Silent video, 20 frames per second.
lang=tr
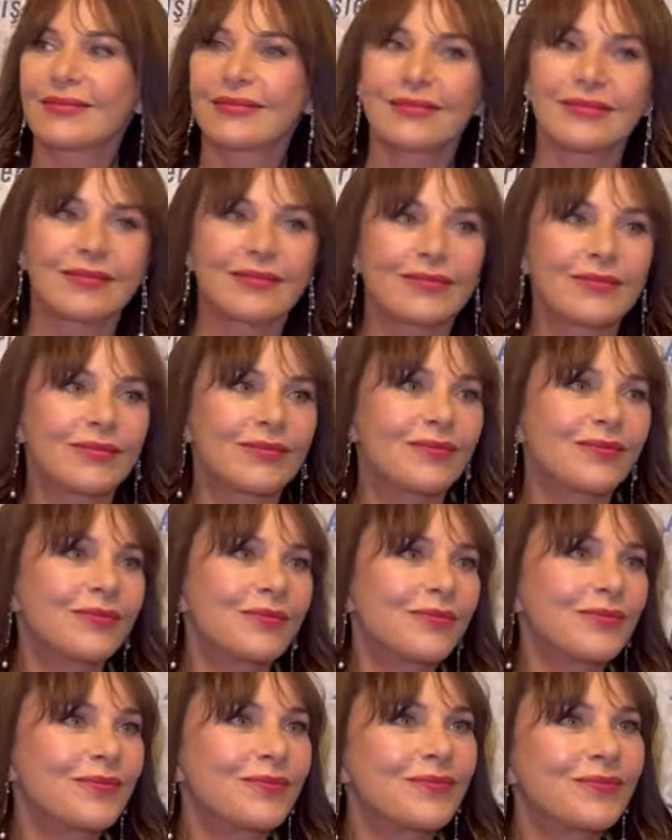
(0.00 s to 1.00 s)
ayak işleri.
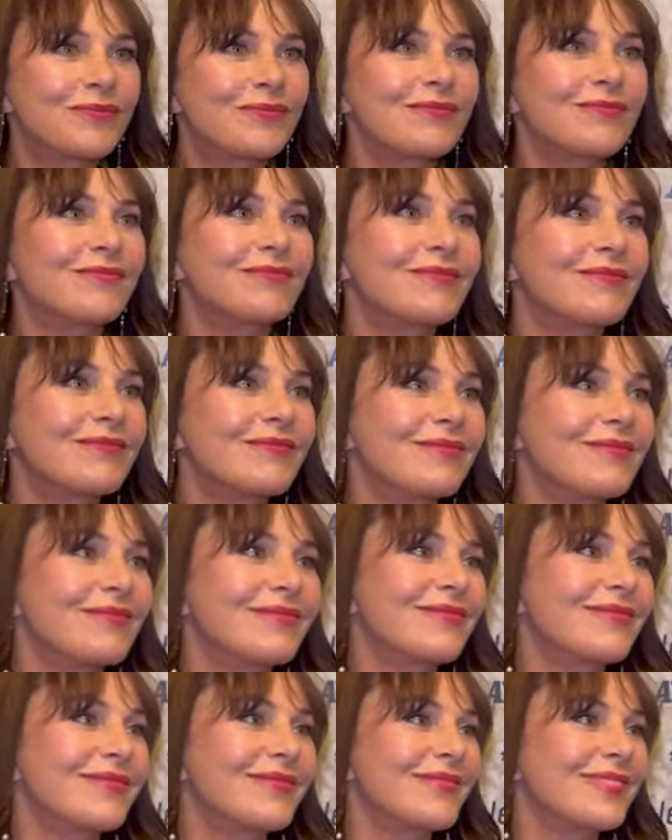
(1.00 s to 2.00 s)
Kaçıncı sezon biz
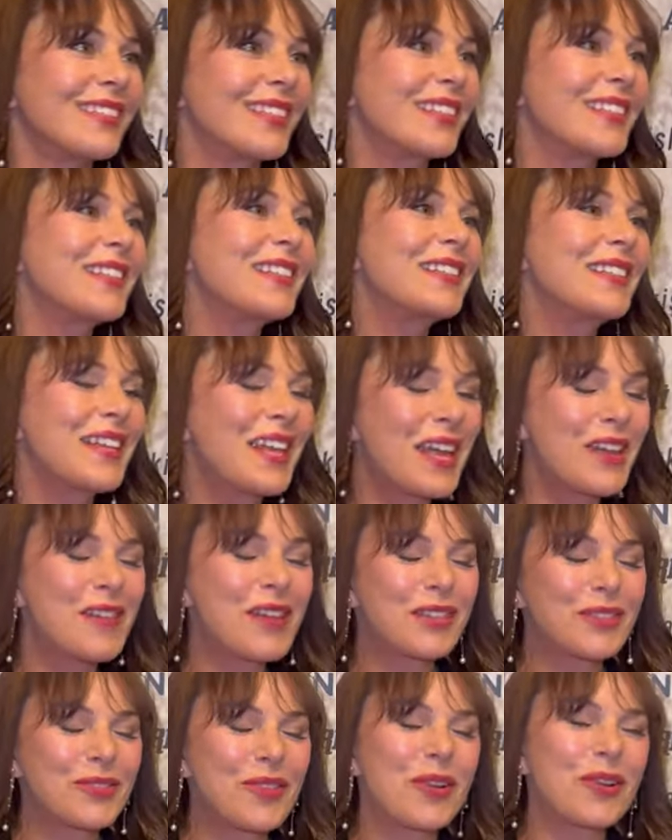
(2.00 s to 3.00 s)
sayamadık.
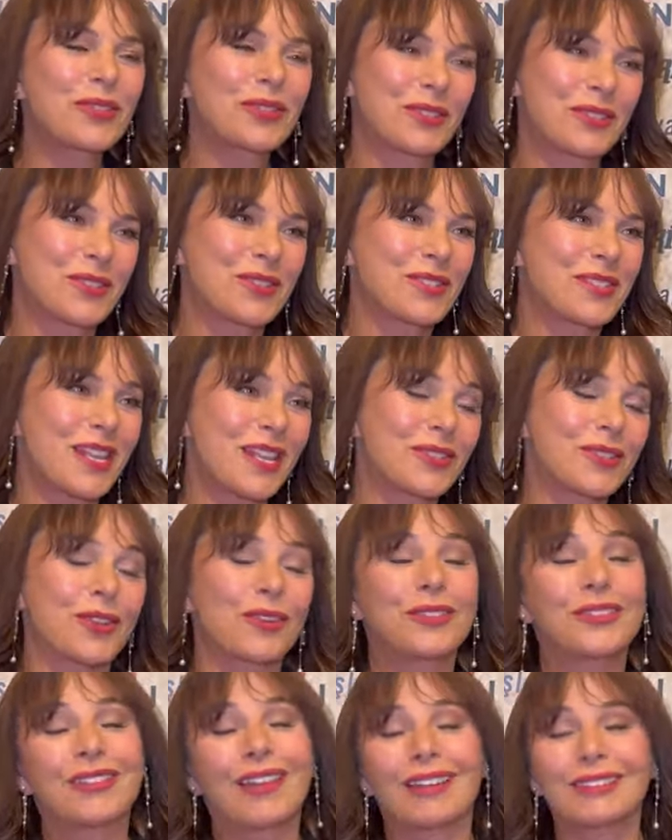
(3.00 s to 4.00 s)
Evet Nasıldı dördüncü efendim?
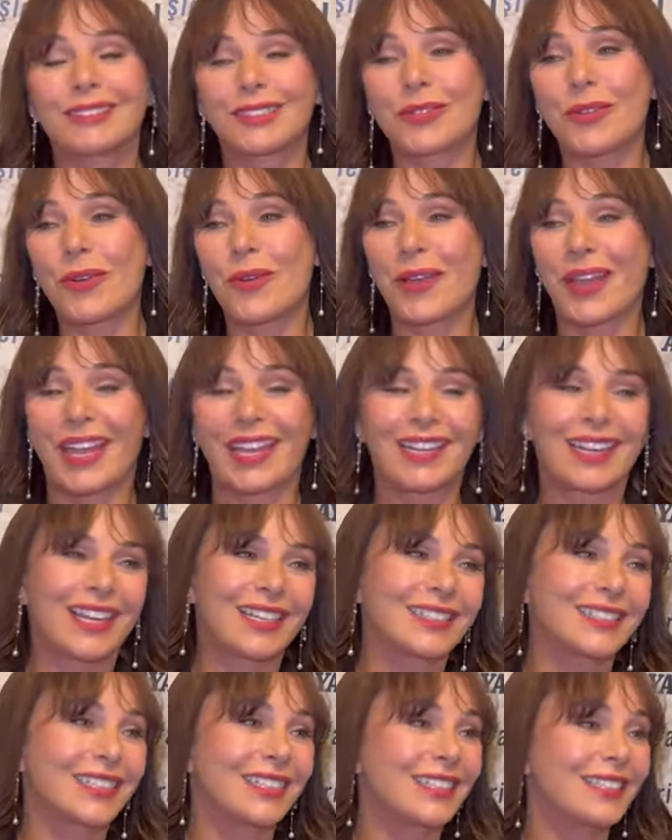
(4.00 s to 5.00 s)
sezon. Nasıl? Çok
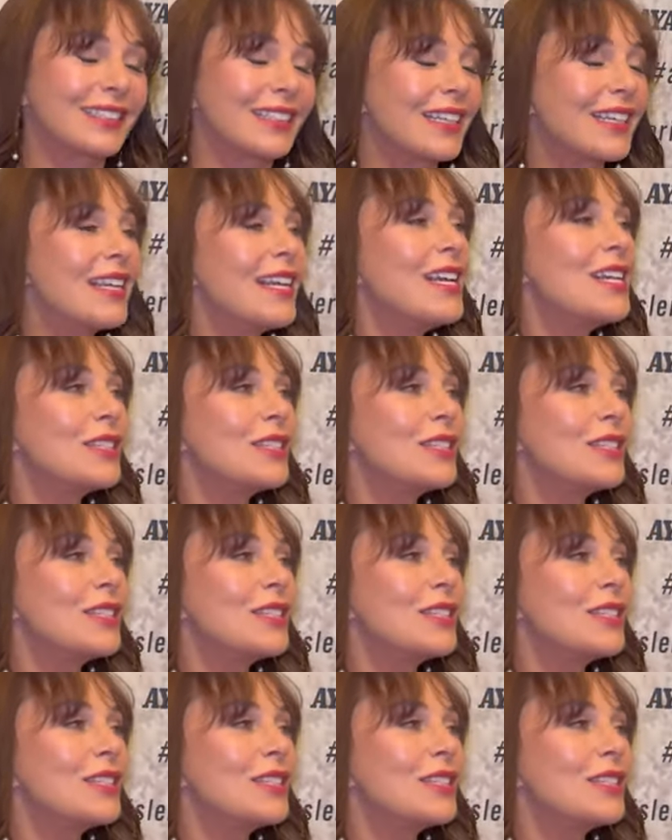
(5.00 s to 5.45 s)
eğlenceliydi.